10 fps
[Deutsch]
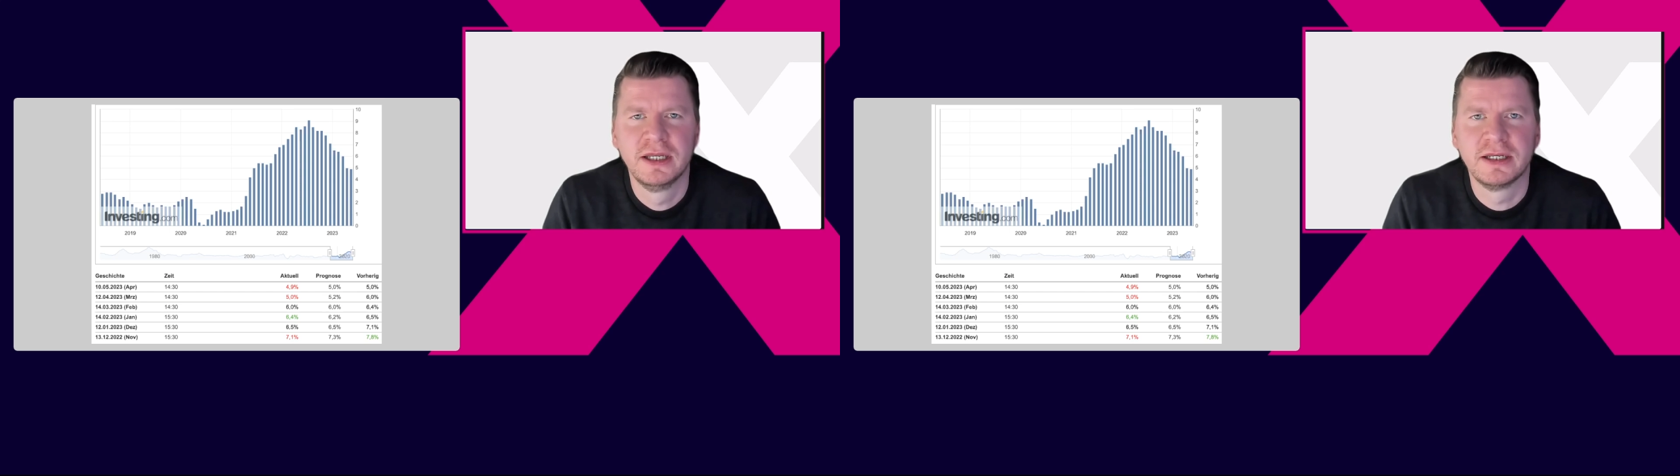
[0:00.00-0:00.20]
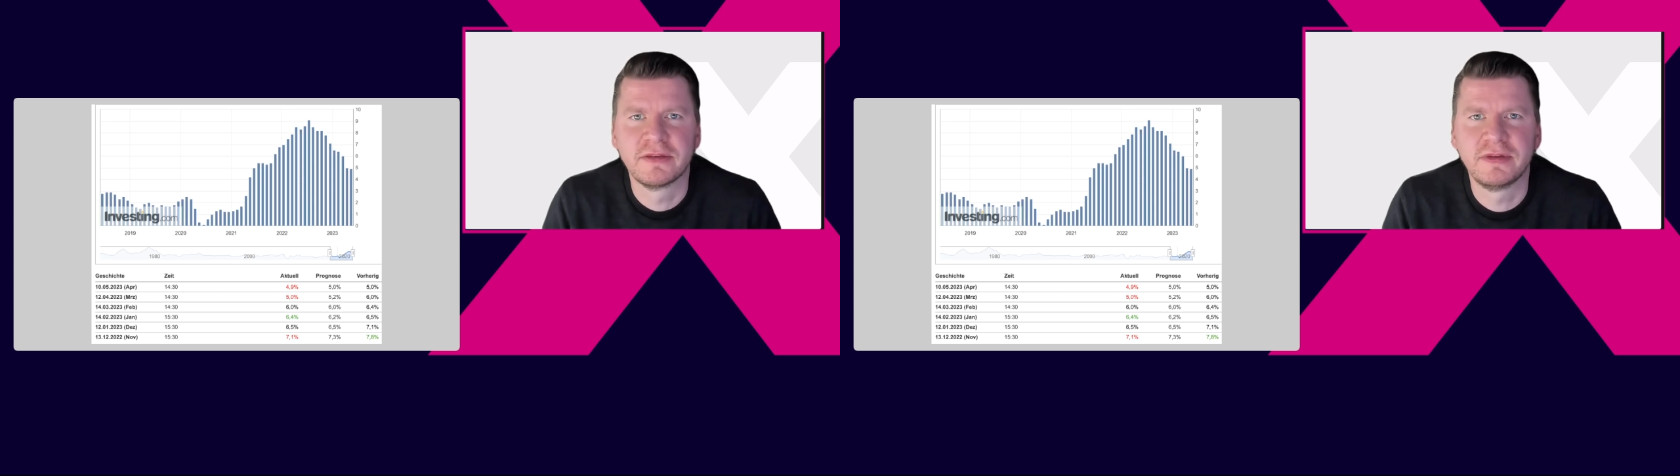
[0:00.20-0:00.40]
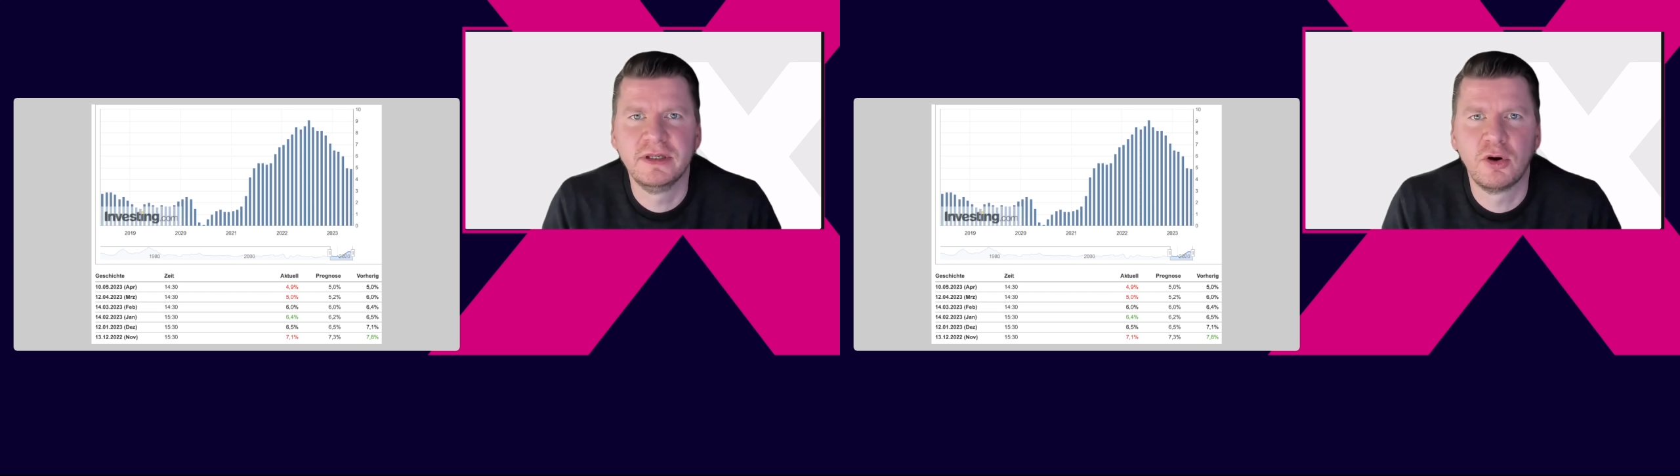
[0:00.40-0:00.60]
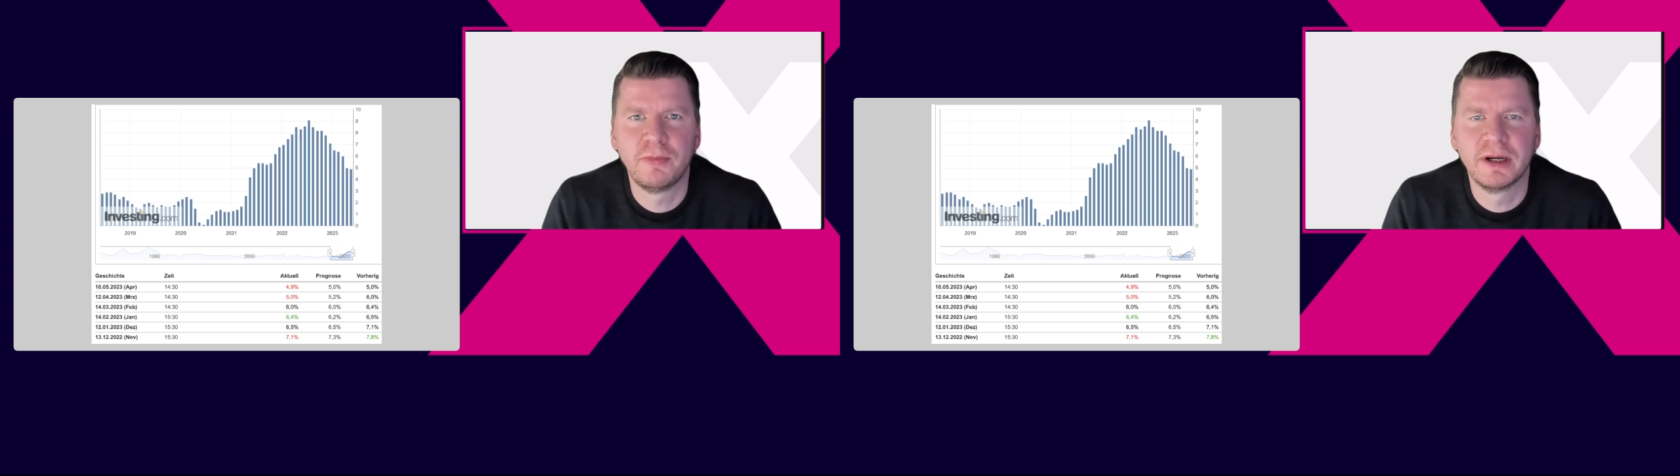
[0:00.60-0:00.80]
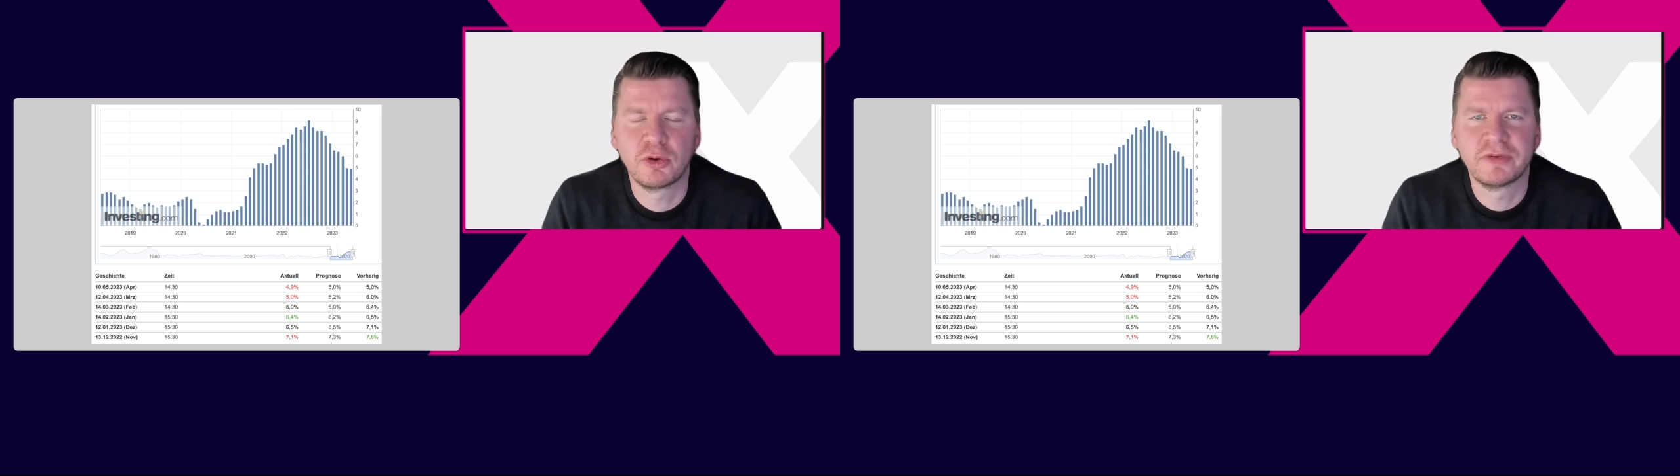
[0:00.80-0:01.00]
dass hier auch
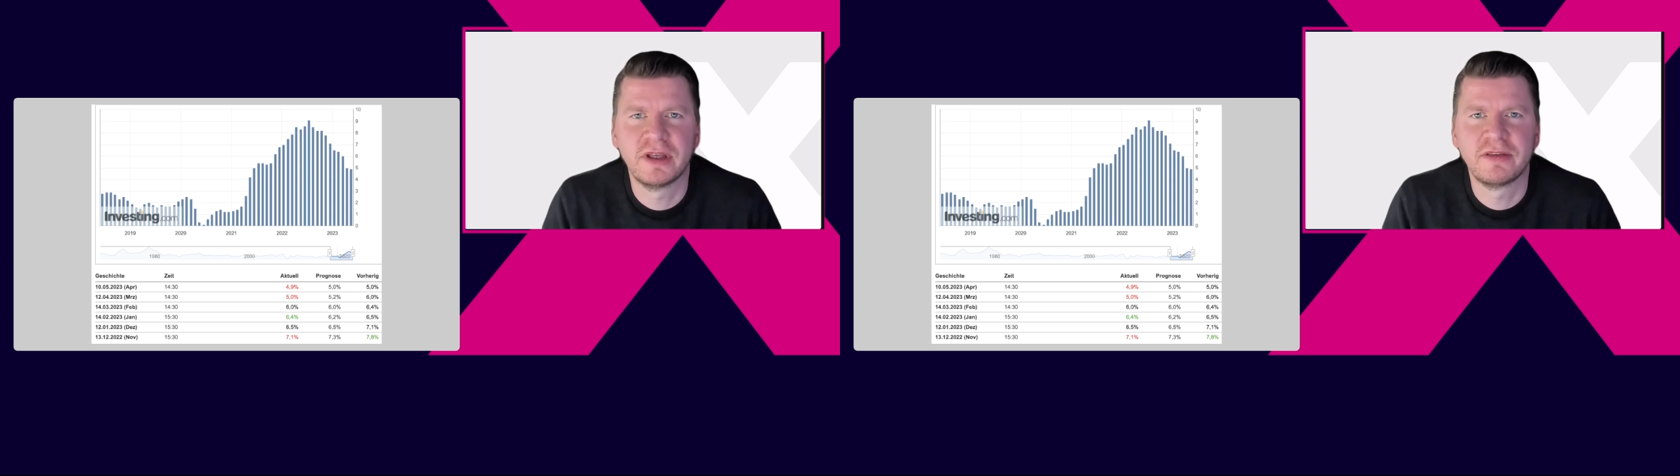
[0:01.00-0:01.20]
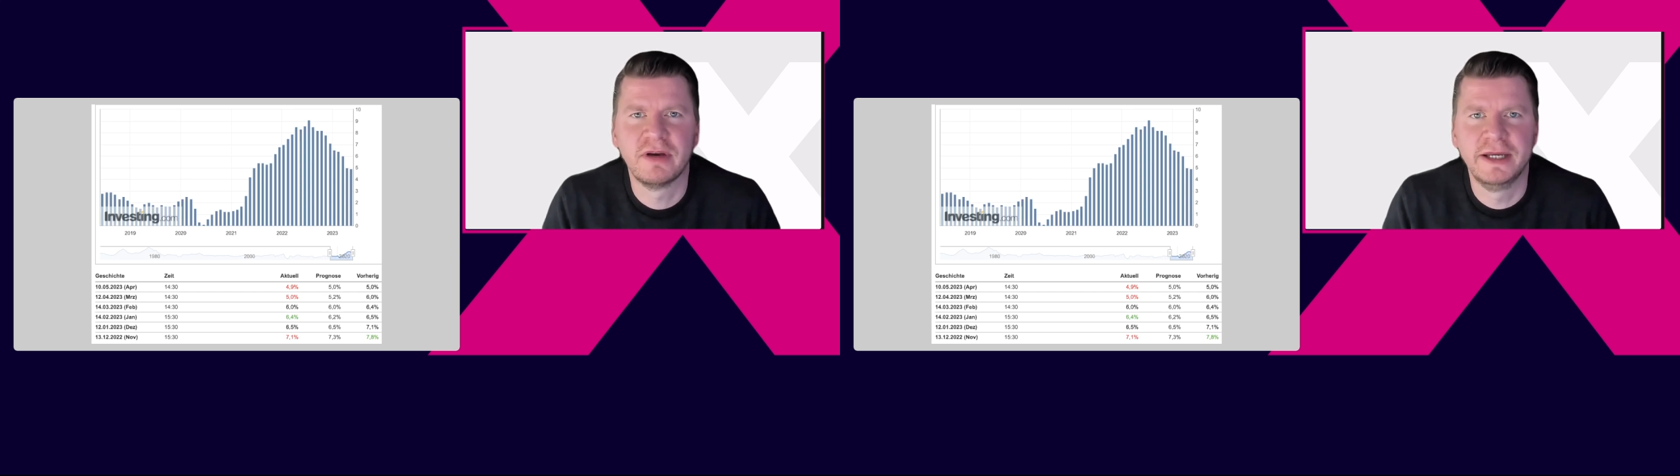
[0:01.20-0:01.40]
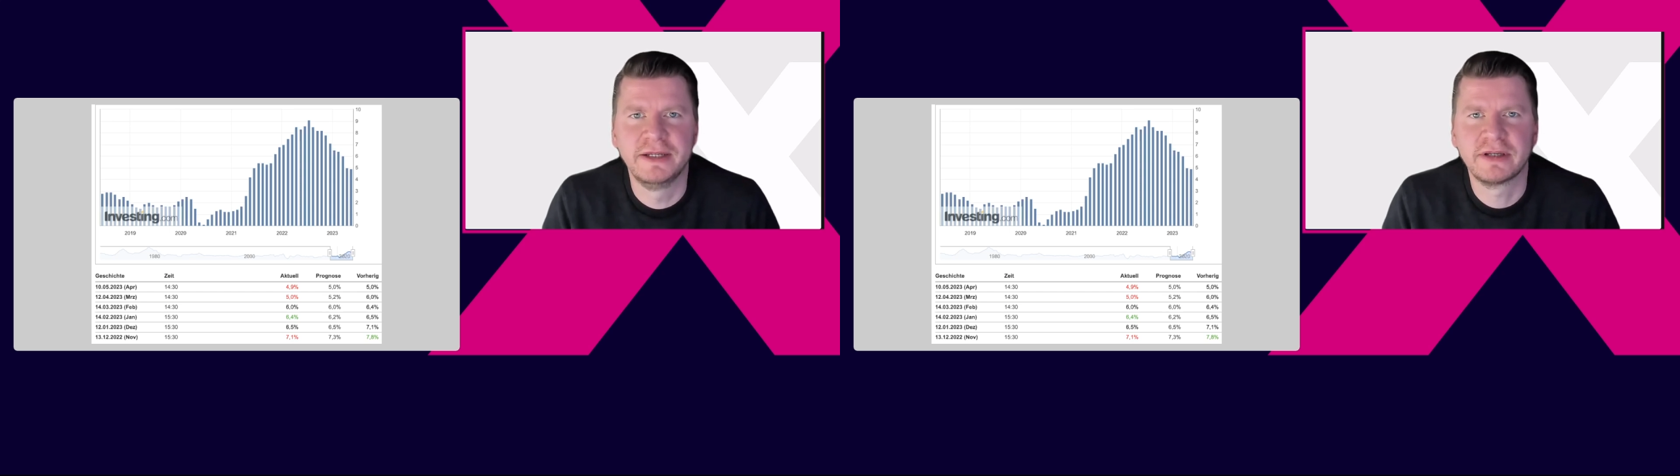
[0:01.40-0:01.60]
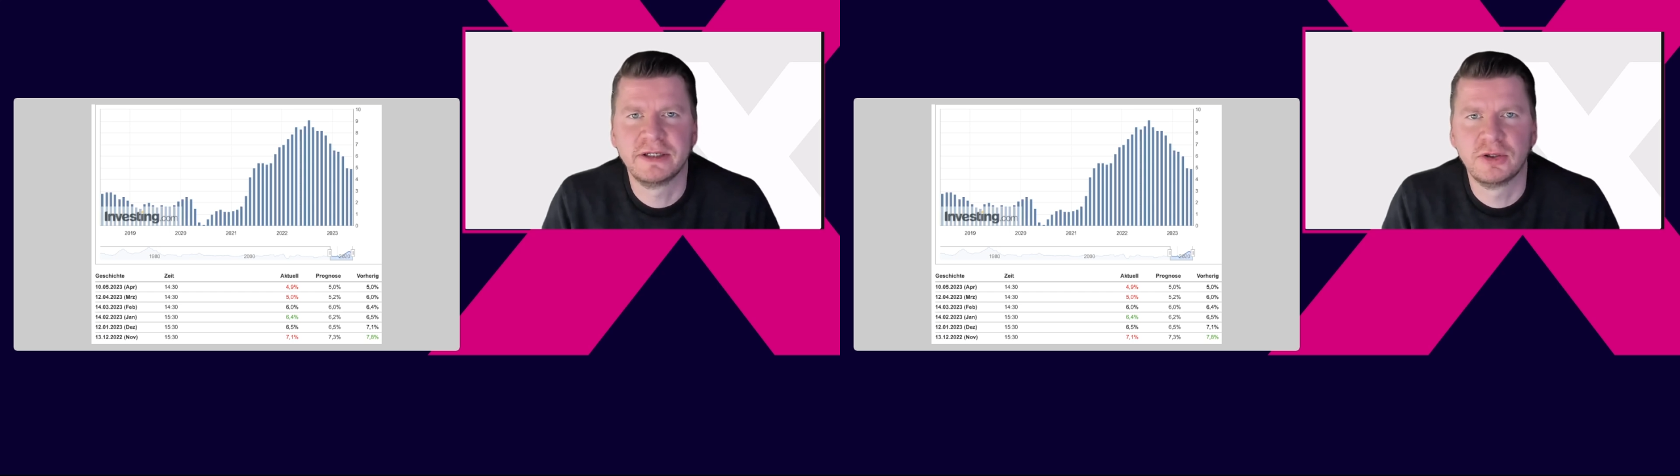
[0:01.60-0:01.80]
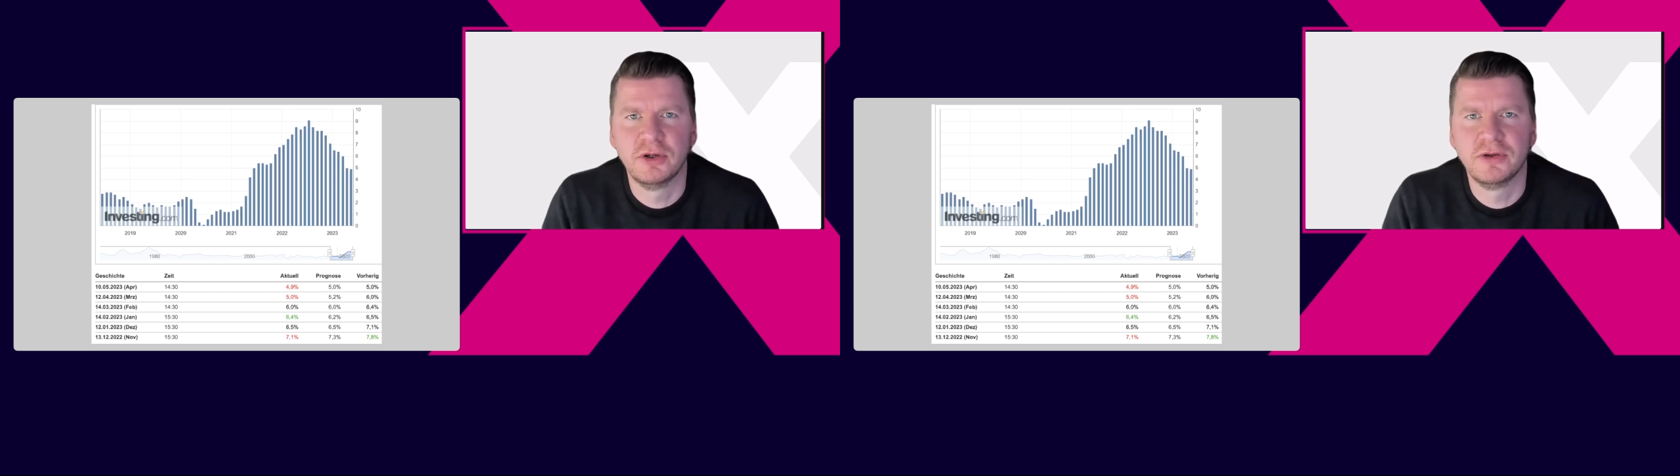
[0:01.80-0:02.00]
mal ein Rücksetzer
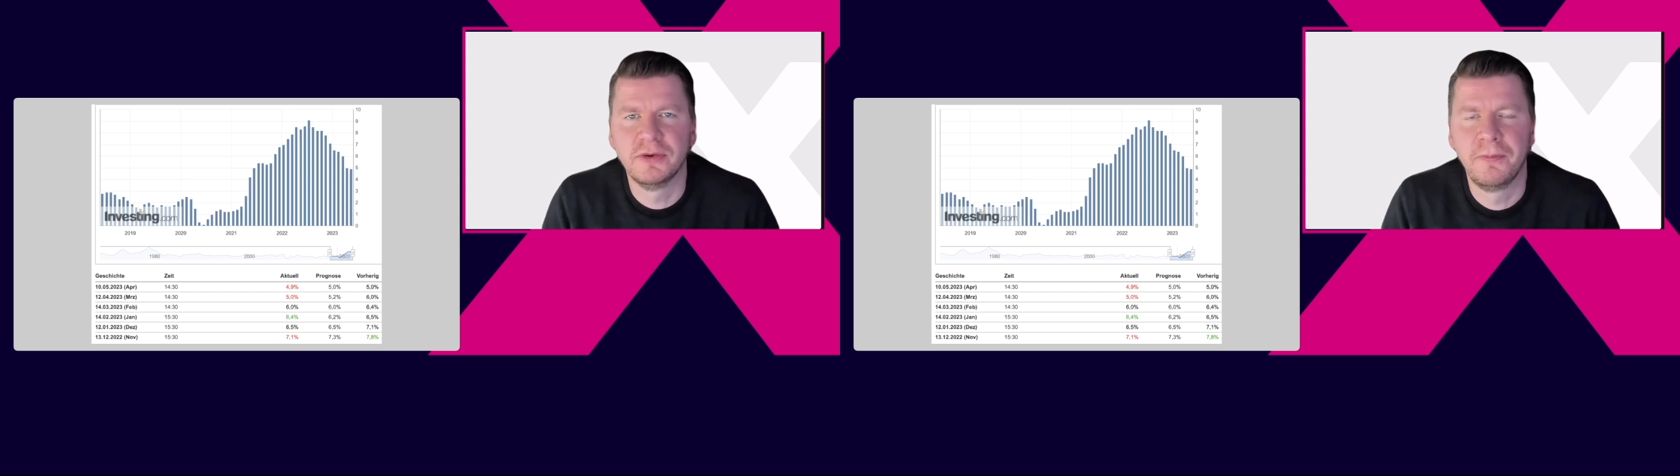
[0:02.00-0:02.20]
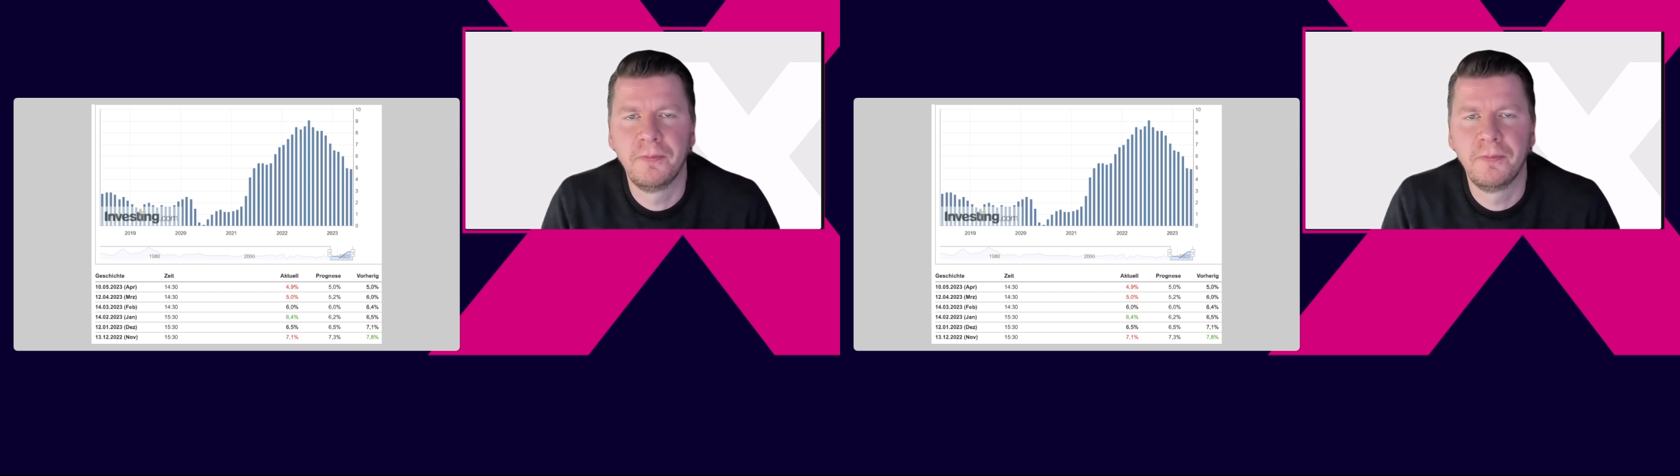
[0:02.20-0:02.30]
eintreten könnte.